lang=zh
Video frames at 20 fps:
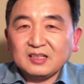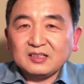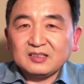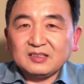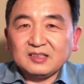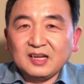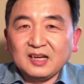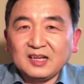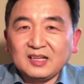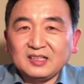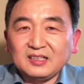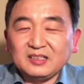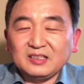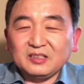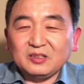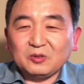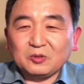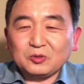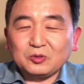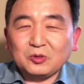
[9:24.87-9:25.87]
那
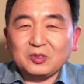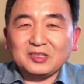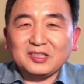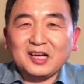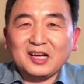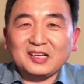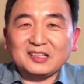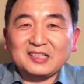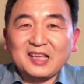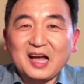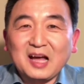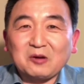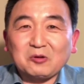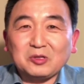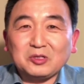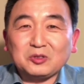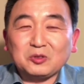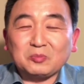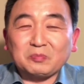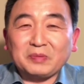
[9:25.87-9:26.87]
有说呢，他
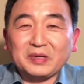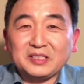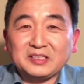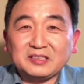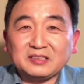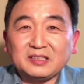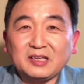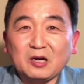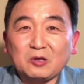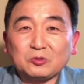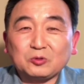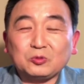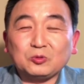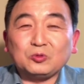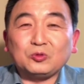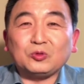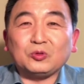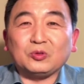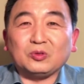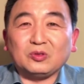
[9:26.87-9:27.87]
会从北京调出
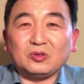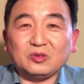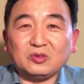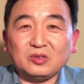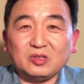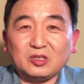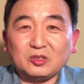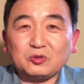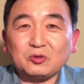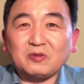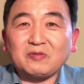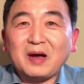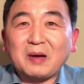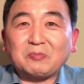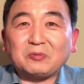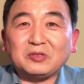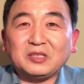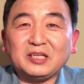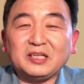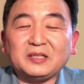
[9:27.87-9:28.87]
去，呃，说法
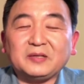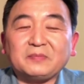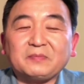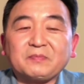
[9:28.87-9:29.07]
不一。